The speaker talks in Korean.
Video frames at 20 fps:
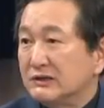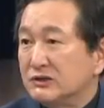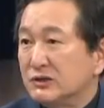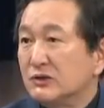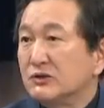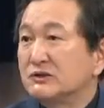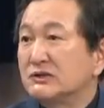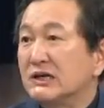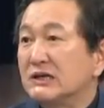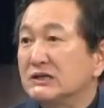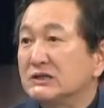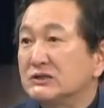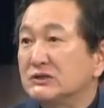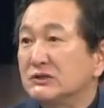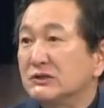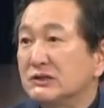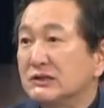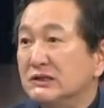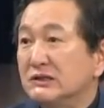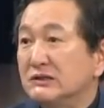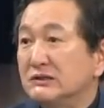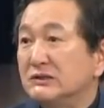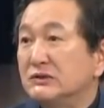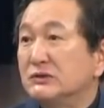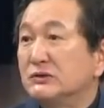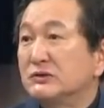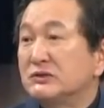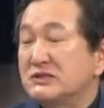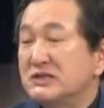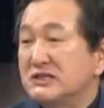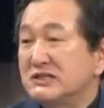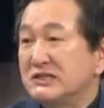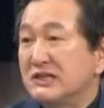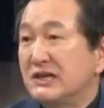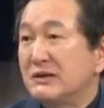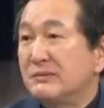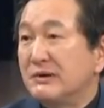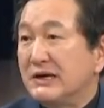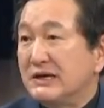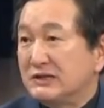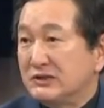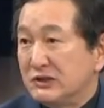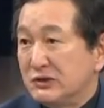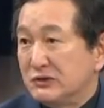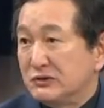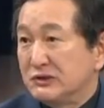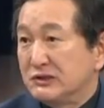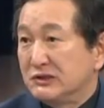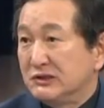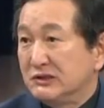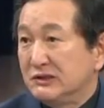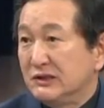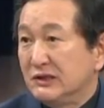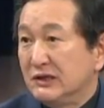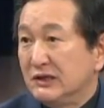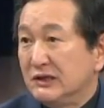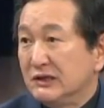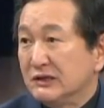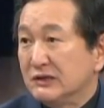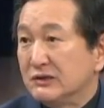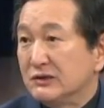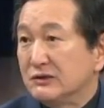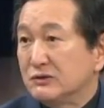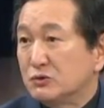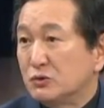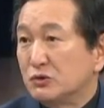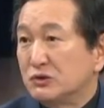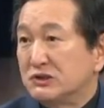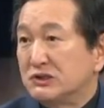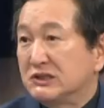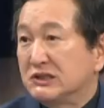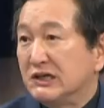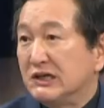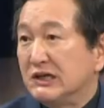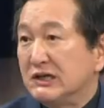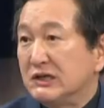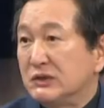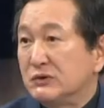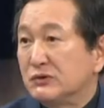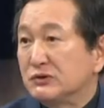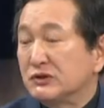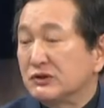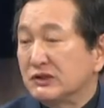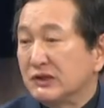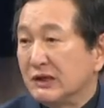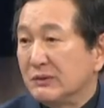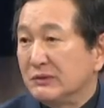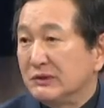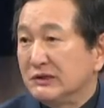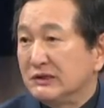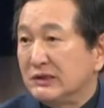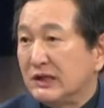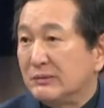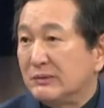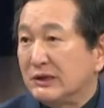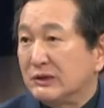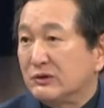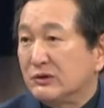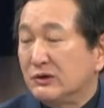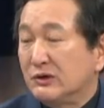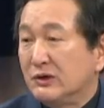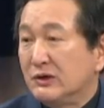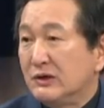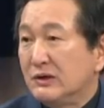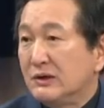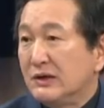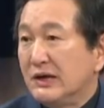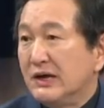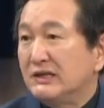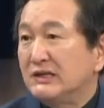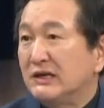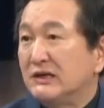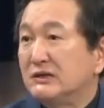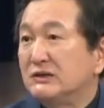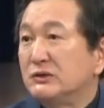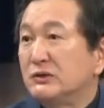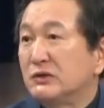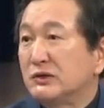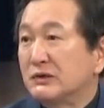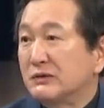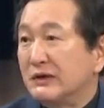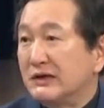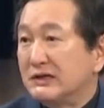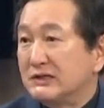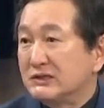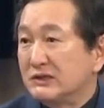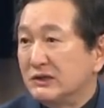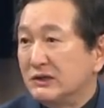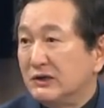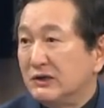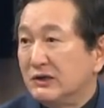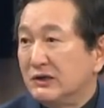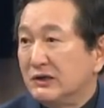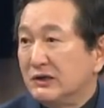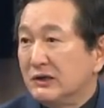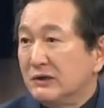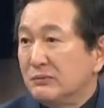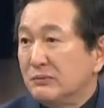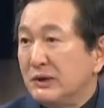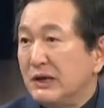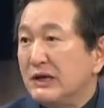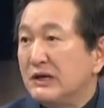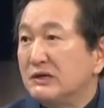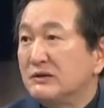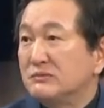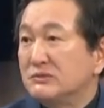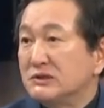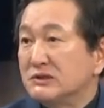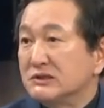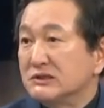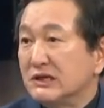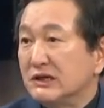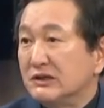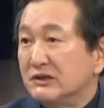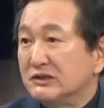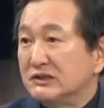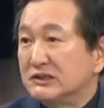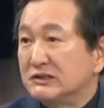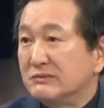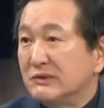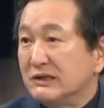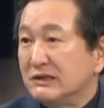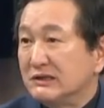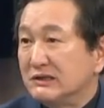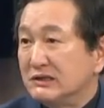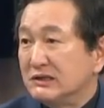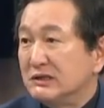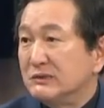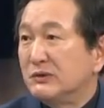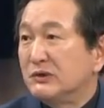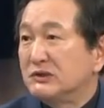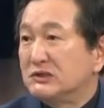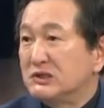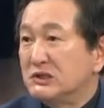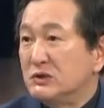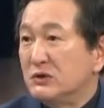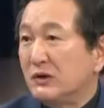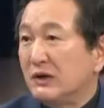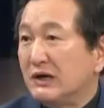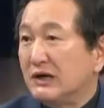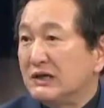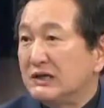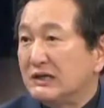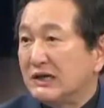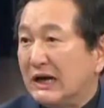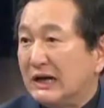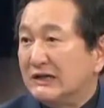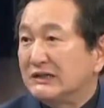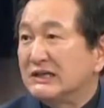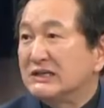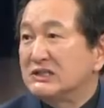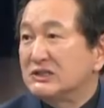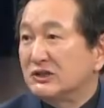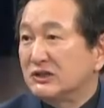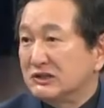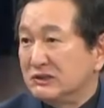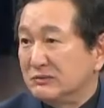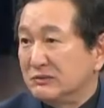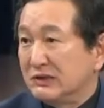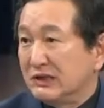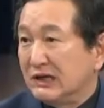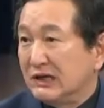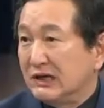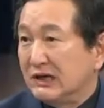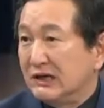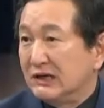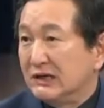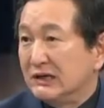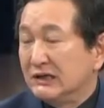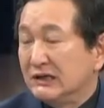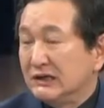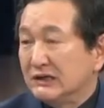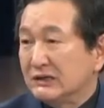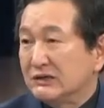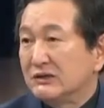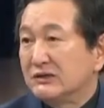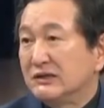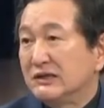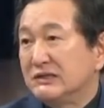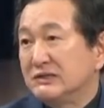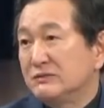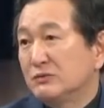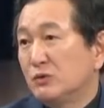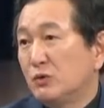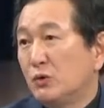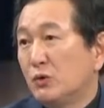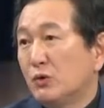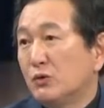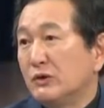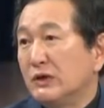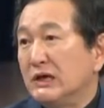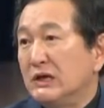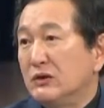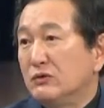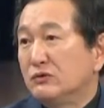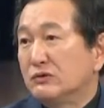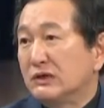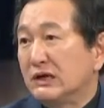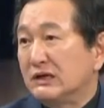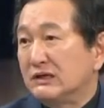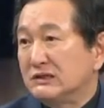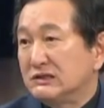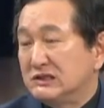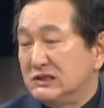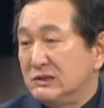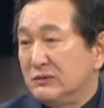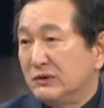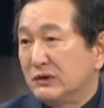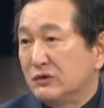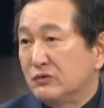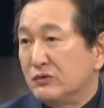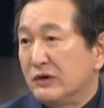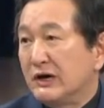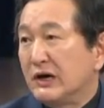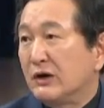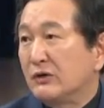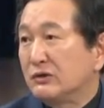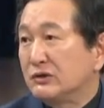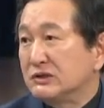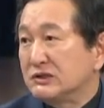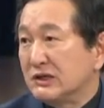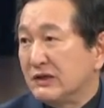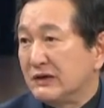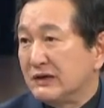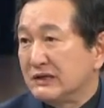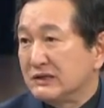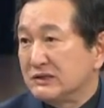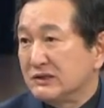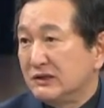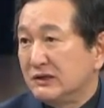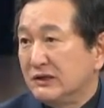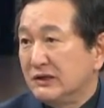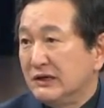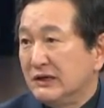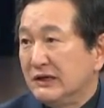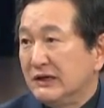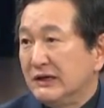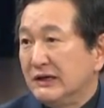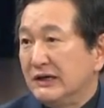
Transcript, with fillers: 정상적인 의료 시스템화에서 이루어지는 그런 조치가 이루어졌다면 아마도 해당 의료기관에서 폐렴 증상을 의심한 입원 진료가 가능했을 것입니다. 네. 그런데 지금 코로나19라는 질병이 유행하고 있는 상황에서 네, 네.